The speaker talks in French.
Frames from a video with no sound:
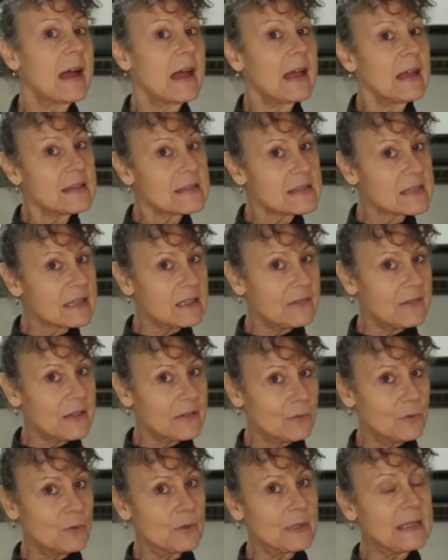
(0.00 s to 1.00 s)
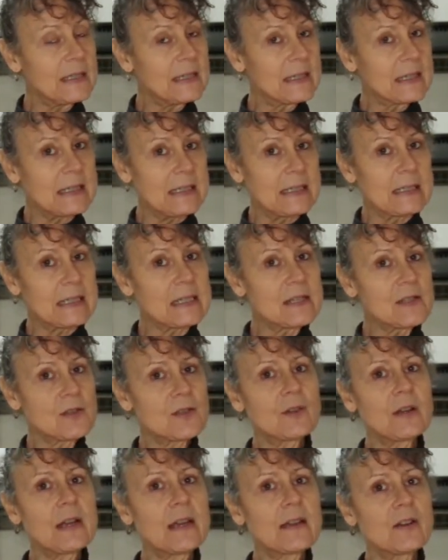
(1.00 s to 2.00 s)
inscrivez-vous et cliquez
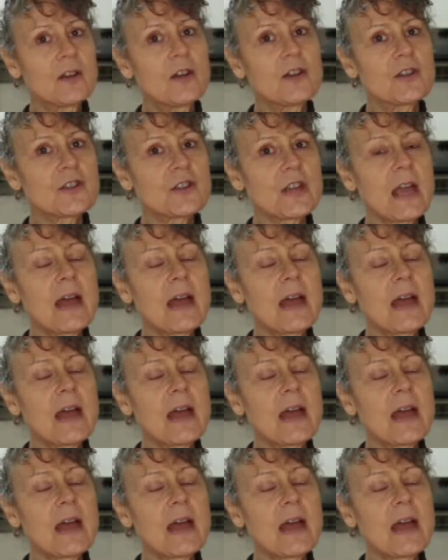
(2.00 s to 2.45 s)
sur la cloche